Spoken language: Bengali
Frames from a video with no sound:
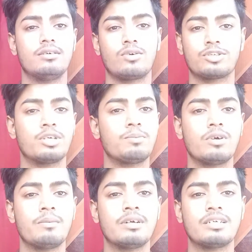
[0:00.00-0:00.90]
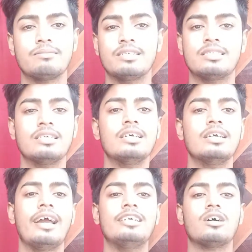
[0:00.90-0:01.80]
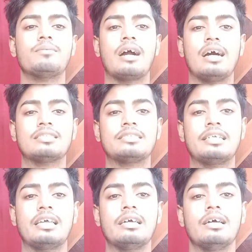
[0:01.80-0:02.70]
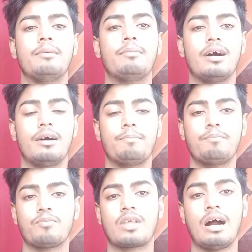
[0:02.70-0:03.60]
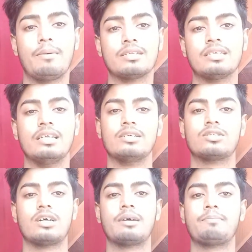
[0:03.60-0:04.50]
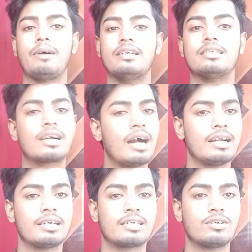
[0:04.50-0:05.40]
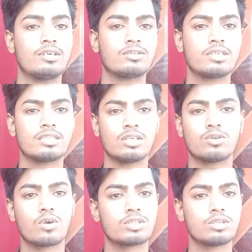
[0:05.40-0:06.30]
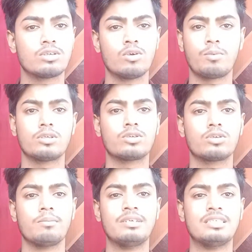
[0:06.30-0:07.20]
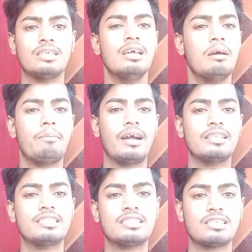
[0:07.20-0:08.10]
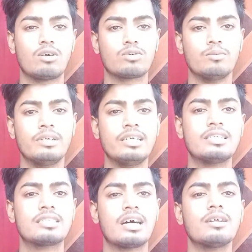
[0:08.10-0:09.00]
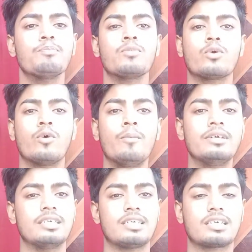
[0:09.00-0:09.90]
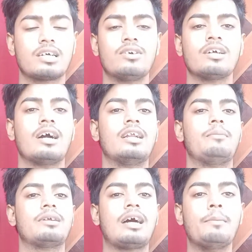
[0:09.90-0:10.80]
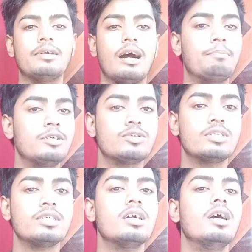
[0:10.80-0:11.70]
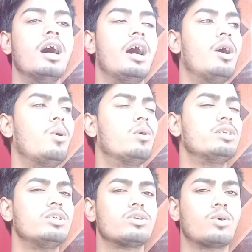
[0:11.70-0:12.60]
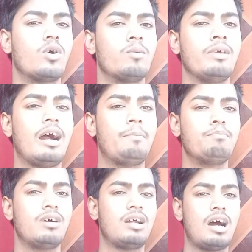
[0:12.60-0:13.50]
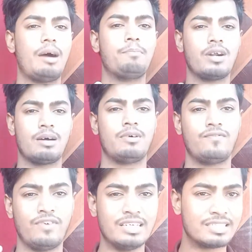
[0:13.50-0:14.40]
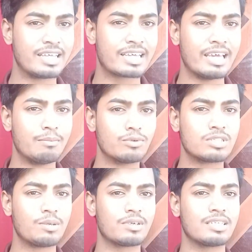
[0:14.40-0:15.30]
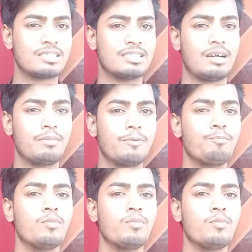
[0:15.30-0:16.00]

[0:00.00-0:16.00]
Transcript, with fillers: রসের পরিমাণটা বেশি এইসব ঘাস দিলে বা খাবার দিলে তারা পানিটা খায় না কারণ এটা হচ্ছে যেহেতু রসের পদার্থটা বেশি পানি তৃষ্ণাটা অটোমেটিক তার কমে যায় যার কারণে খায় না বাট আমি আপনি যদি অতিরিক্ত গরমে আপনার আপনারা আমার ফেস দেখে বুঝতে পারতেছেন যে আমি